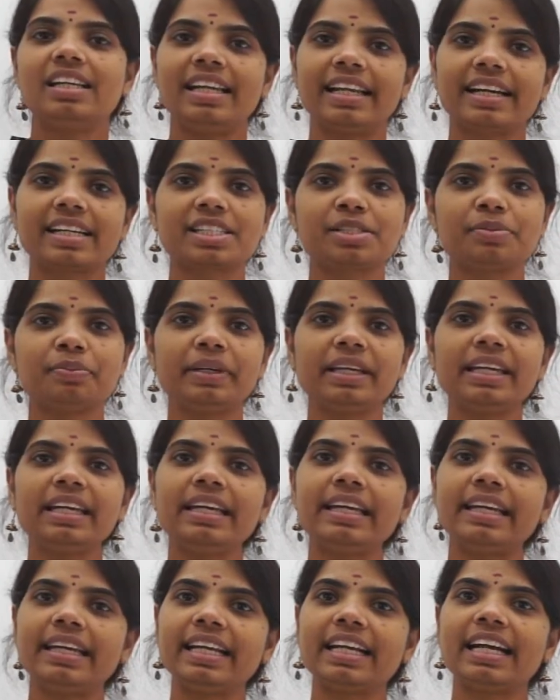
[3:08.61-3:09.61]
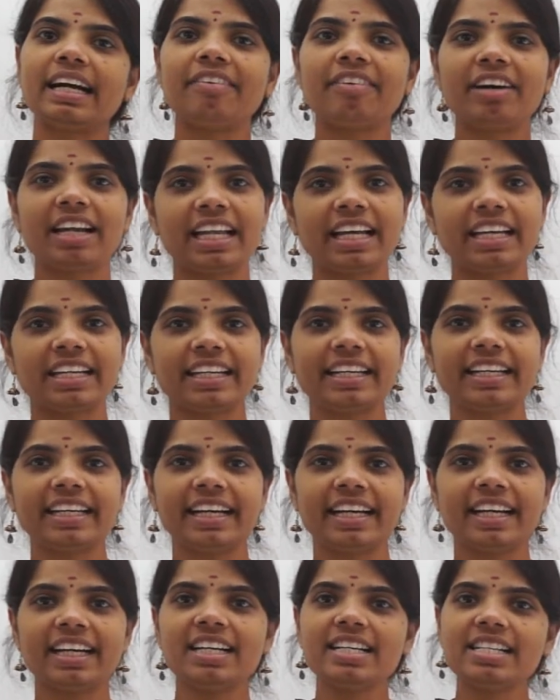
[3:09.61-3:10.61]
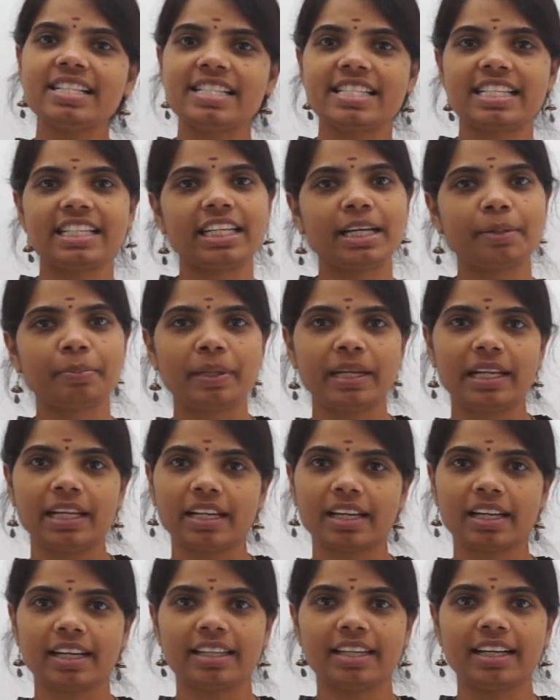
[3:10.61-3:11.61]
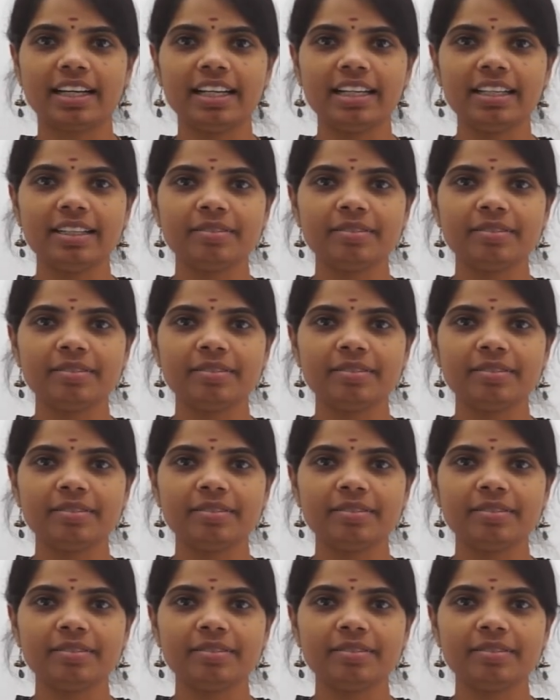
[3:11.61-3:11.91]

లక్ష్మి ఇంకా వాళ్ళ అన్నయ్య చిన్నపిల్లలు కదా